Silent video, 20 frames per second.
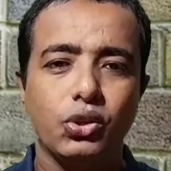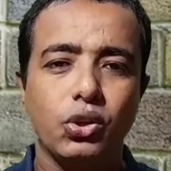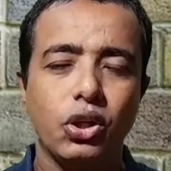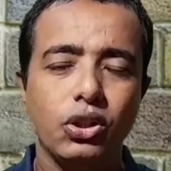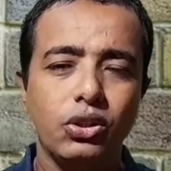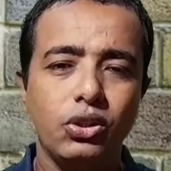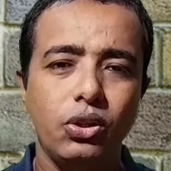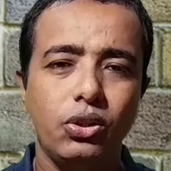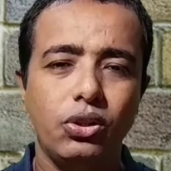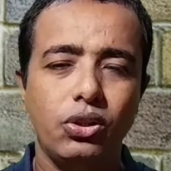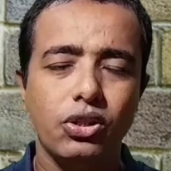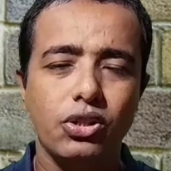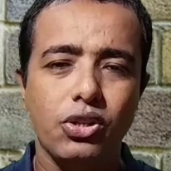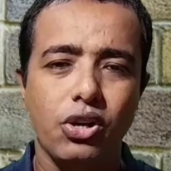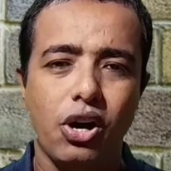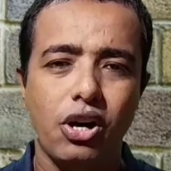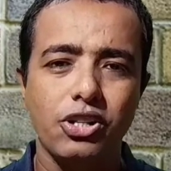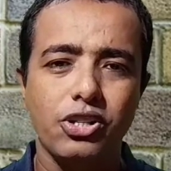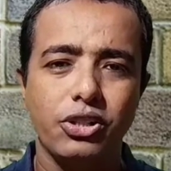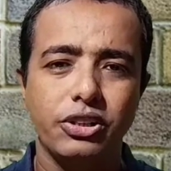সদ্য
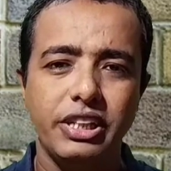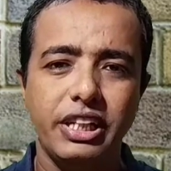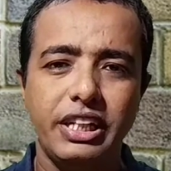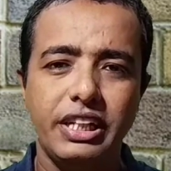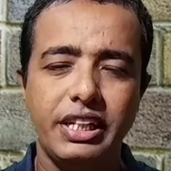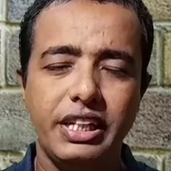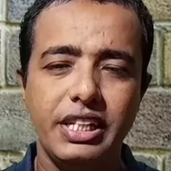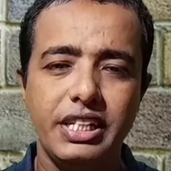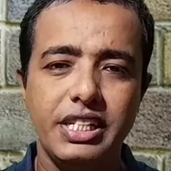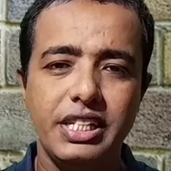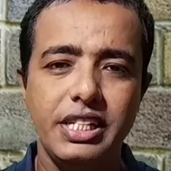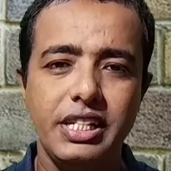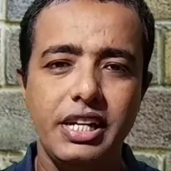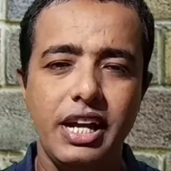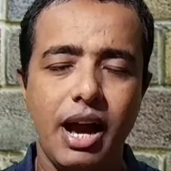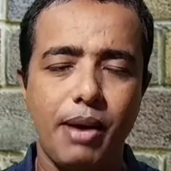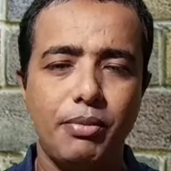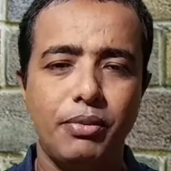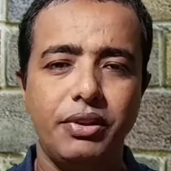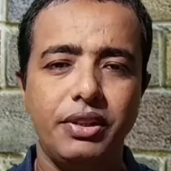সংসদে কৃষি
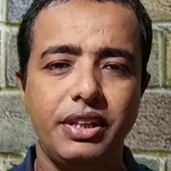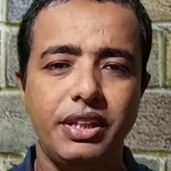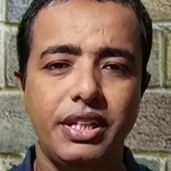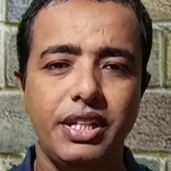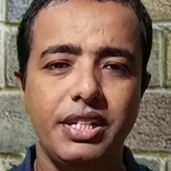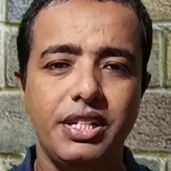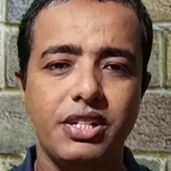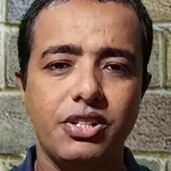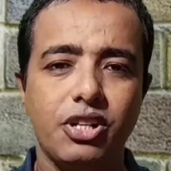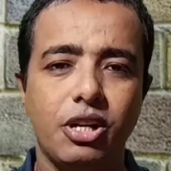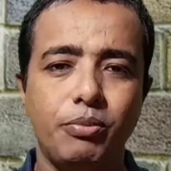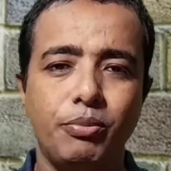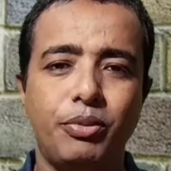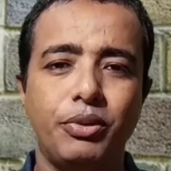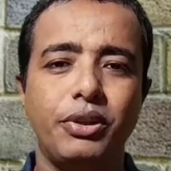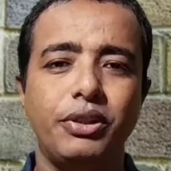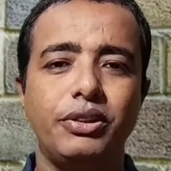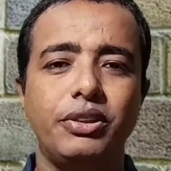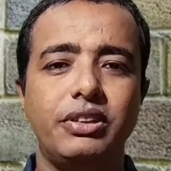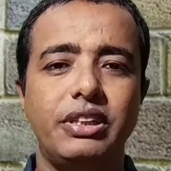এবং কৃষি
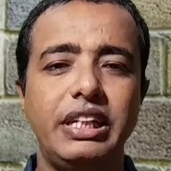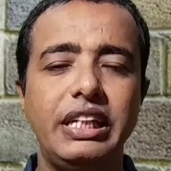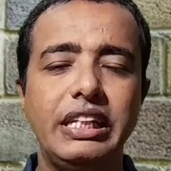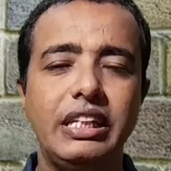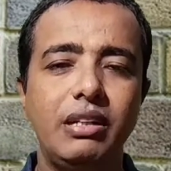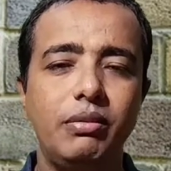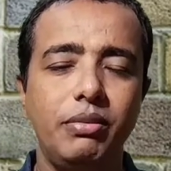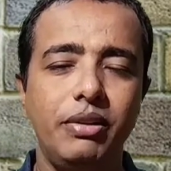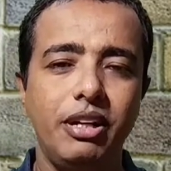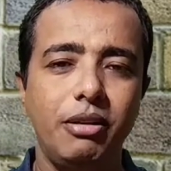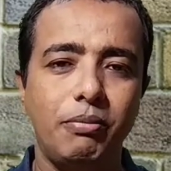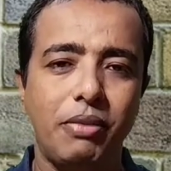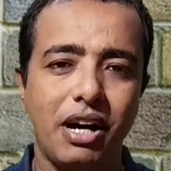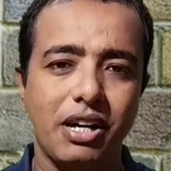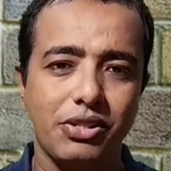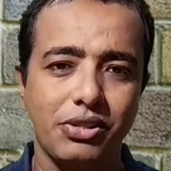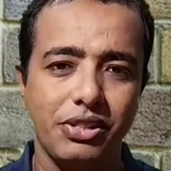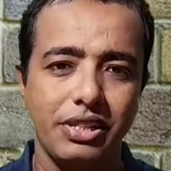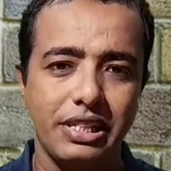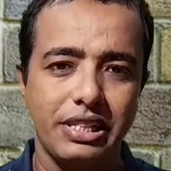সম্পর্কিত তিনটি বিল
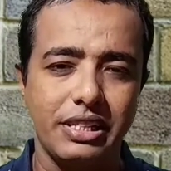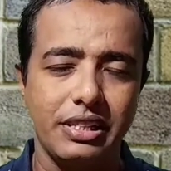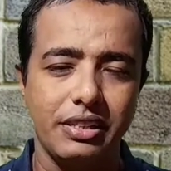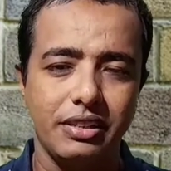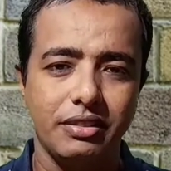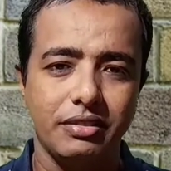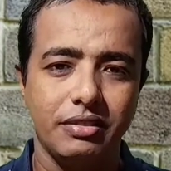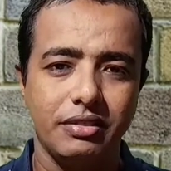পাশ হয়েছে